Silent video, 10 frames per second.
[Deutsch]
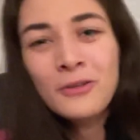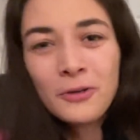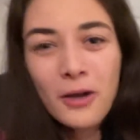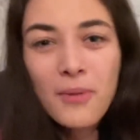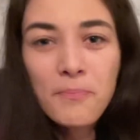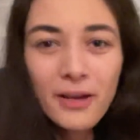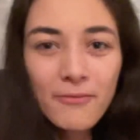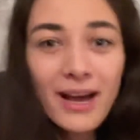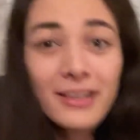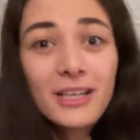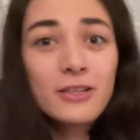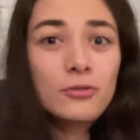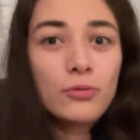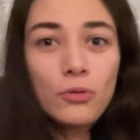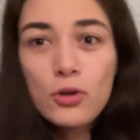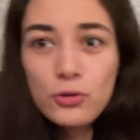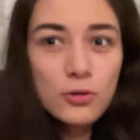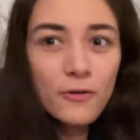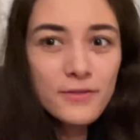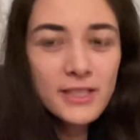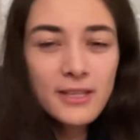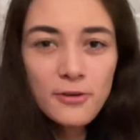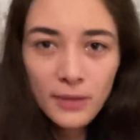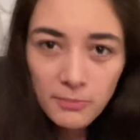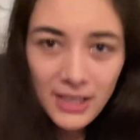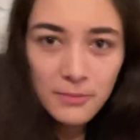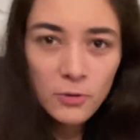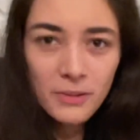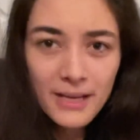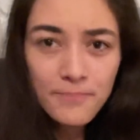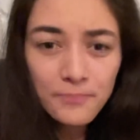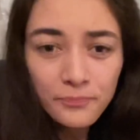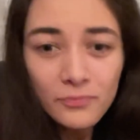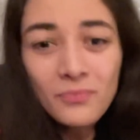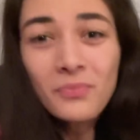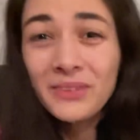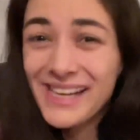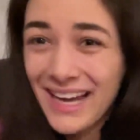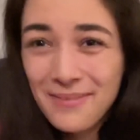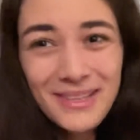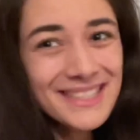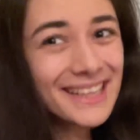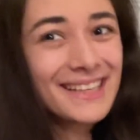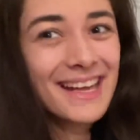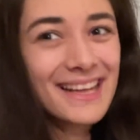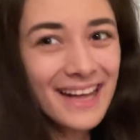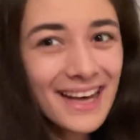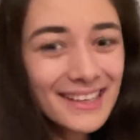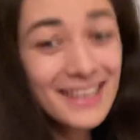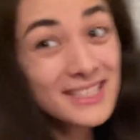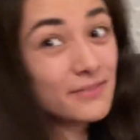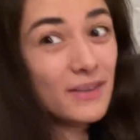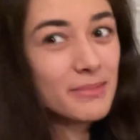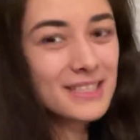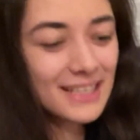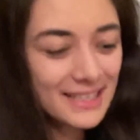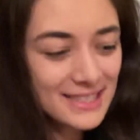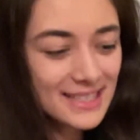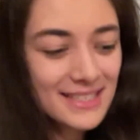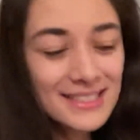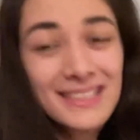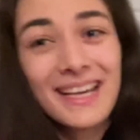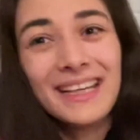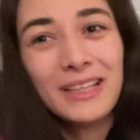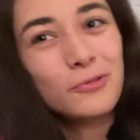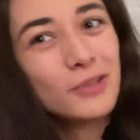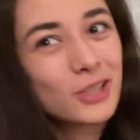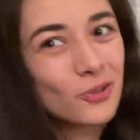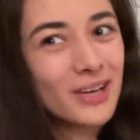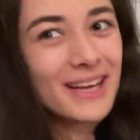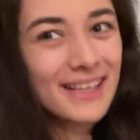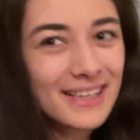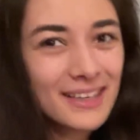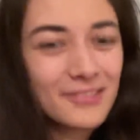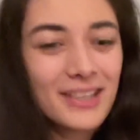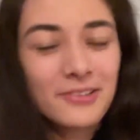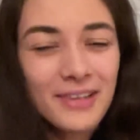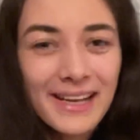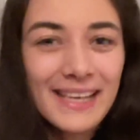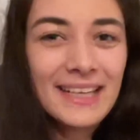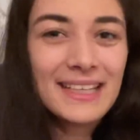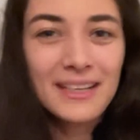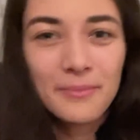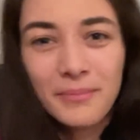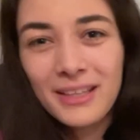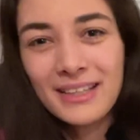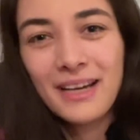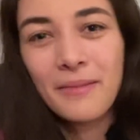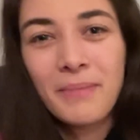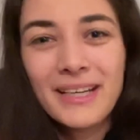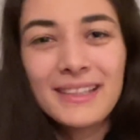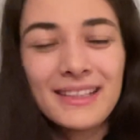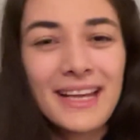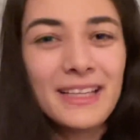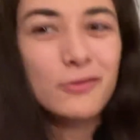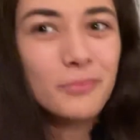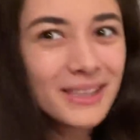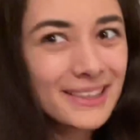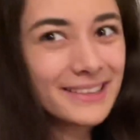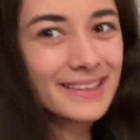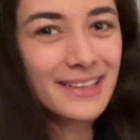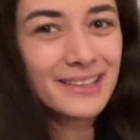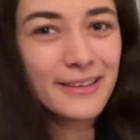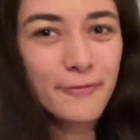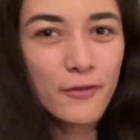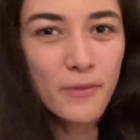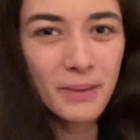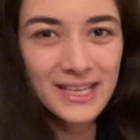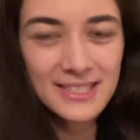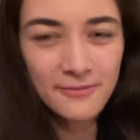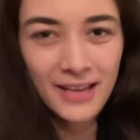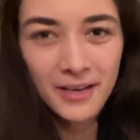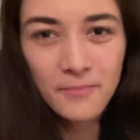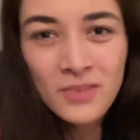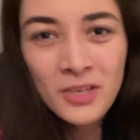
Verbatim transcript: Ja, mit dem Privatchat ist das offensichtlich überhaupt kein Problem. Da kann man es richtig krachen lassen. Wir bezahlen es ja, sind ja EU-Steuergelder oder Steuergelder der, der Menschen der EU-Mitgliedstaaten, die dafür verprasst werden.